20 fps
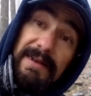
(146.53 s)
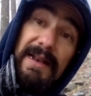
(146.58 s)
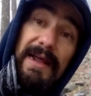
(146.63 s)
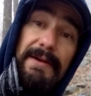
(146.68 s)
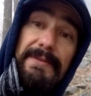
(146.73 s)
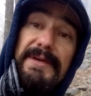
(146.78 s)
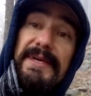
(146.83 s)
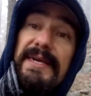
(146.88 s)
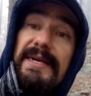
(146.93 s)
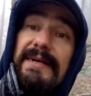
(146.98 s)
La
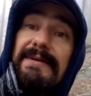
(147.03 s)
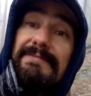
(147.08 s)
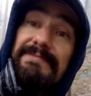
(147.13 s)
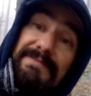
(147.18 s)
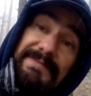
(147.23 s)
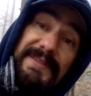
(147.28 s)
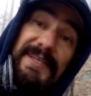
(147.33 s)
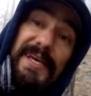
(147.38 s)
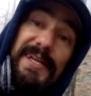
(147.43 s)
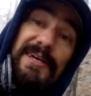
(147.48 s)
viga.
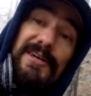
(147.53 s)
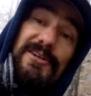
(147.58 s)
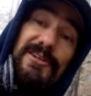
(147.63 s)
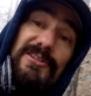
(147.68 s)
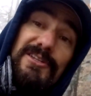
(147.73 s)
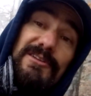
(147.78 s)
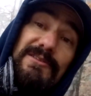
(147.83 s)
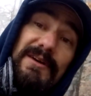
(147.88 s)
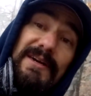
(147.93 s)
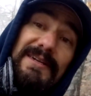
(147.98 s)
¿Quieren
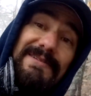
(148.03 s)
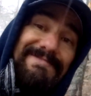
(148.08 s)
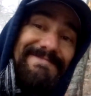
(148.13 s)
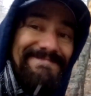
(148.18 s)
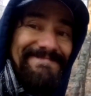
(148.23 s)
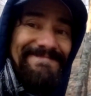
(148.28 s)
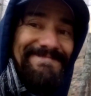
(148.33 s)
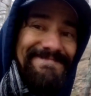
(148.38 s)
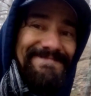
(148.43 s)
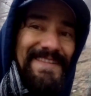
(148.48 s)
continuar?
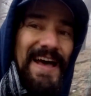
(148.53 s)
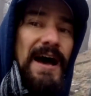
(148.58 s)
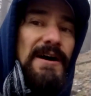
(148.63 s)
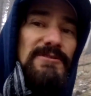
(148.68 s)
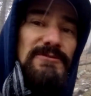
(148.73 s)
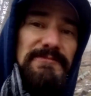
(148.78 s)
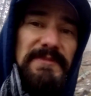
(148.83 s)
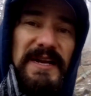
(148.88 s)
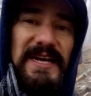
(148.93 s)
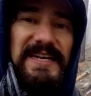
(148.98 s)

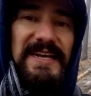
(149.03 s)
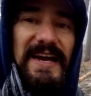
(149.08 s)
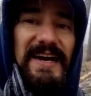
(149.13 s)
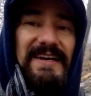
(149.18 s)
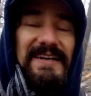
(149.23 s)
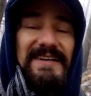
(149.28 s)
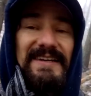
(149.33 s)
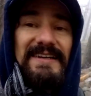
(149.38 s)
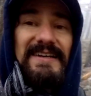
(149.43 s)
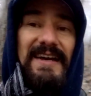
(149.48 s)
Vamos para
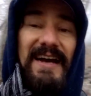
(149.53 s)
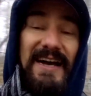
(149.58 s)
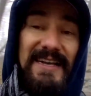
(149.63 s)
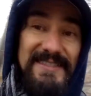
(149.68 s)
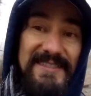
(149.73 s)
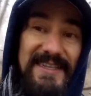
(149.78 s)
allá, a